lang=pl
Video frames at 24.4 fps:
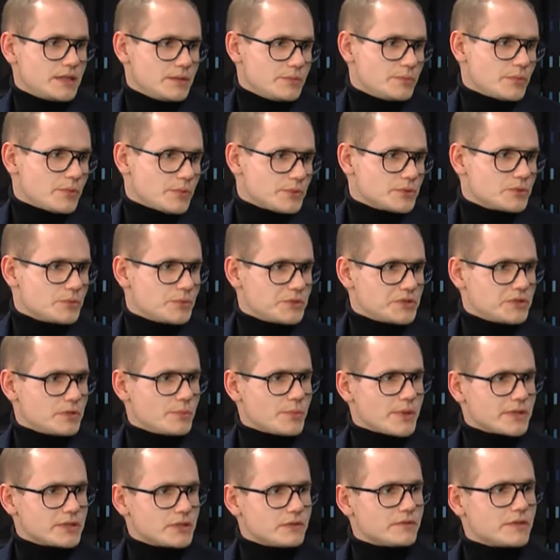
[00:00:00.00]
i po prostu
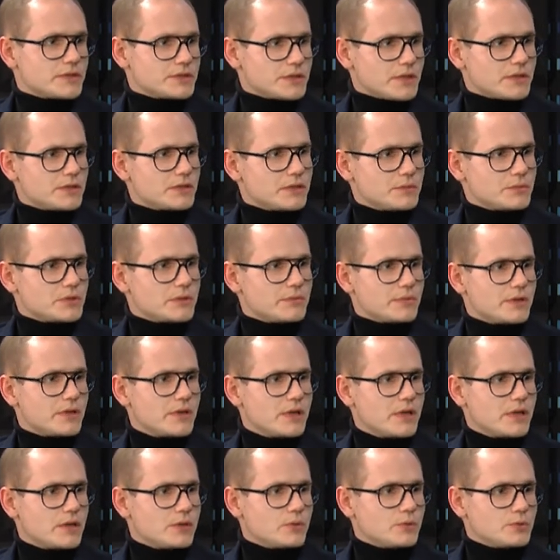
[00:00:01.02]
będziemy pracować nad tym, żeby
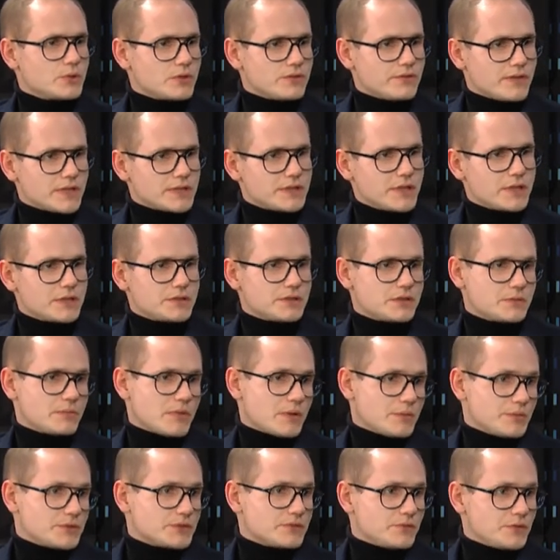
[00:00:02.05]
udowadniać, że
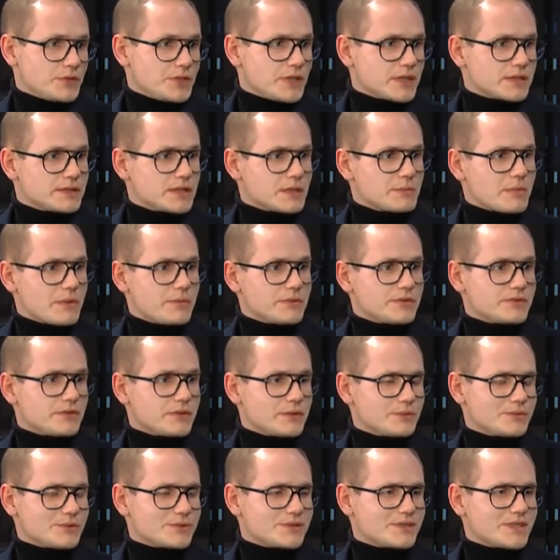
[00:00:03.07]
mamy swój język, mamy
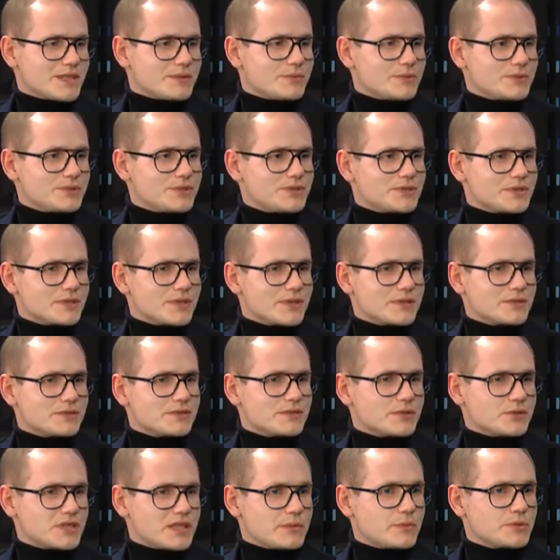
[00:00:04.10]
swoją tożsamość i że ta
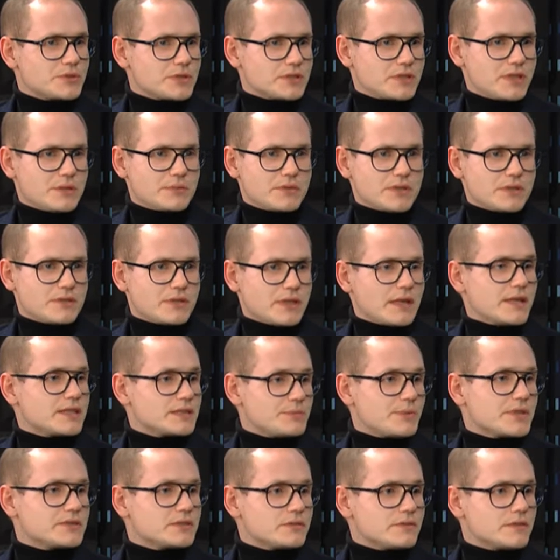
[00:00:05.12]
tożsamość jest dla, dla
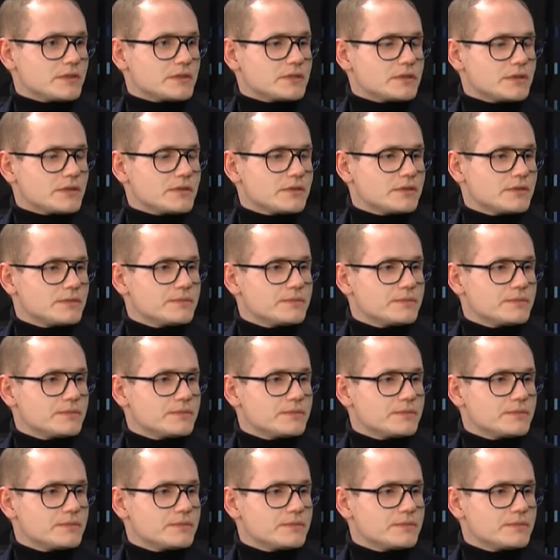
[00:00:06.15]
nas bardzo ważna.